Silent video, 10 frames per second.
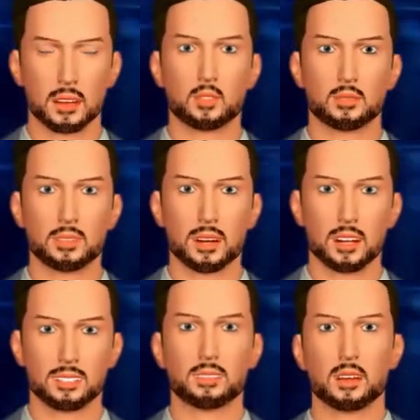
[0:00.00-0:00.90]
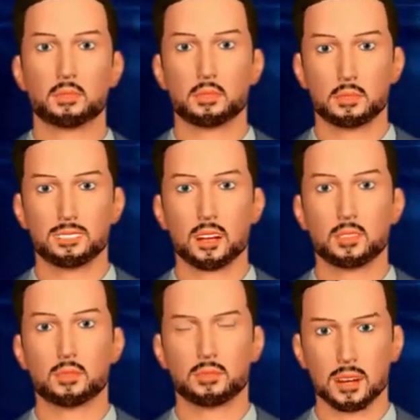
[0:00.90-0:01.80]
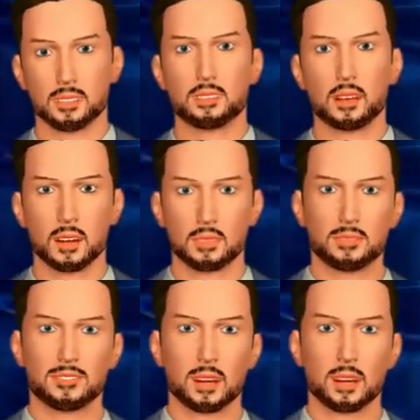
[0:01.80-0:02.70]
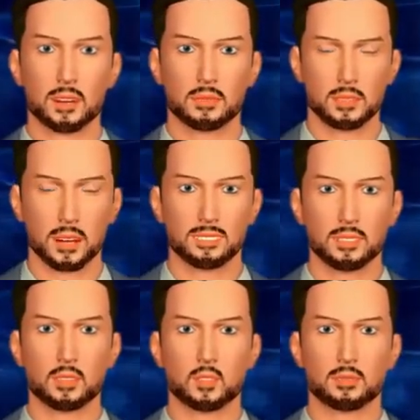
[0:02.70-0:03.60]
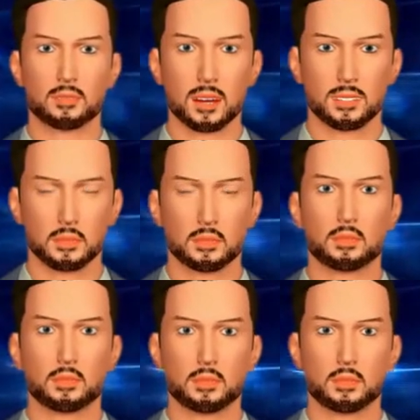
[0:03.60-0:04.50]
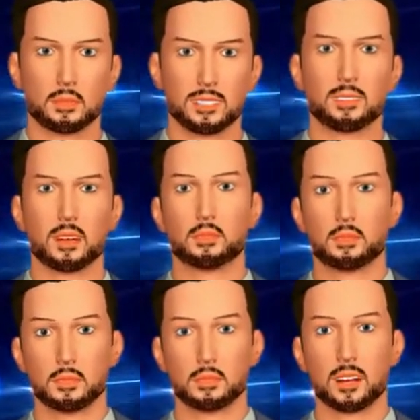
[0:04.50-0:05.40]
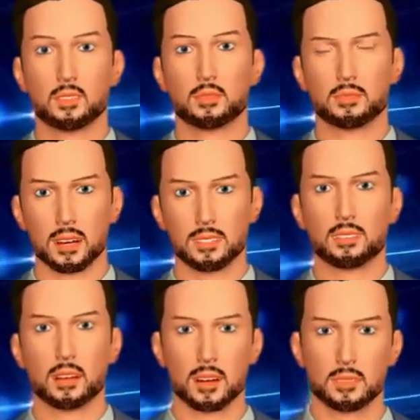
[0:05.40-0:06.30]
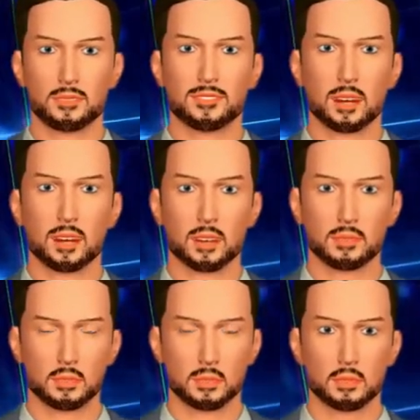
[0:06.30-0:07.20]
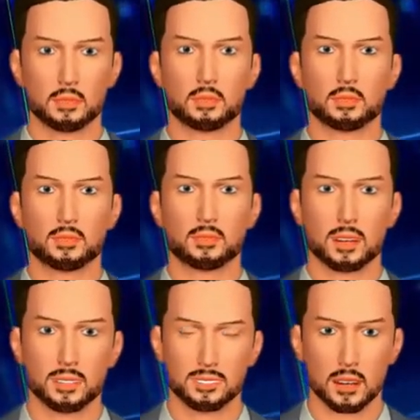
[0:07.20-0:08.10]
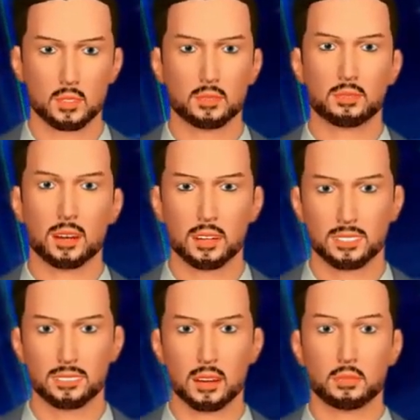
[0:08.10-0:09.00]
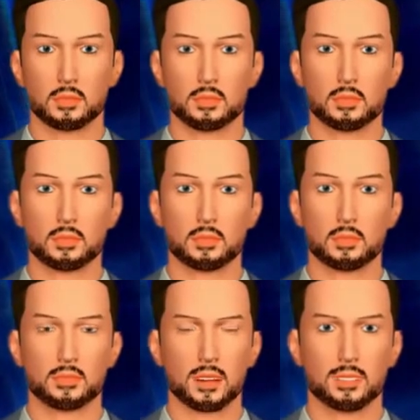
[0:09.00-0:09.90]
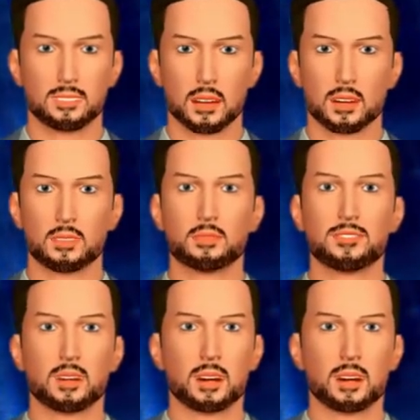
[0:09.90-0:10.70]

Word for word: tus lectores. Has montado un blog porque quieres visibilidad online. Bien. Pero, ¿qué papel tiene tu blog? ¿Atraer lectores o visitas? Esta diferencia es